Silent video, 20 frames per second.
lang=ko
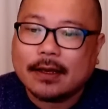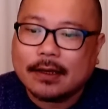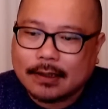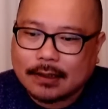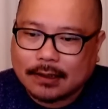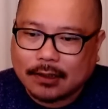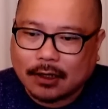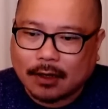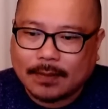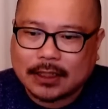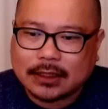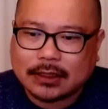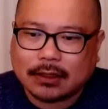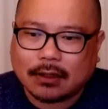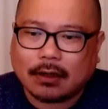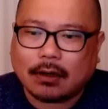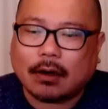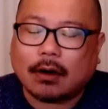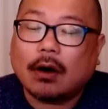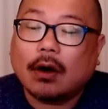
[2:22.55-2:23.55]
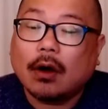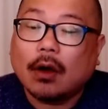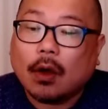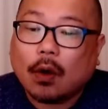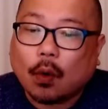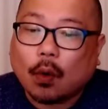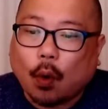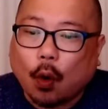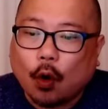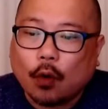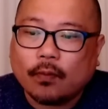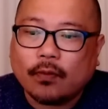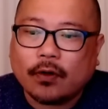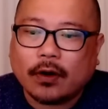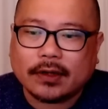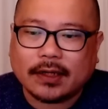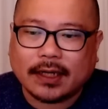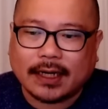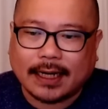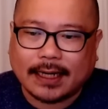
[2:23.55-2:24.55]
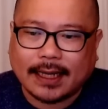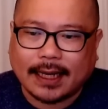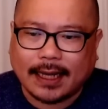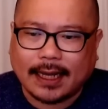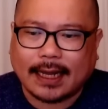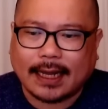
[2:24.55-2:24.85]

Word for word: 그러면서 공무원들에게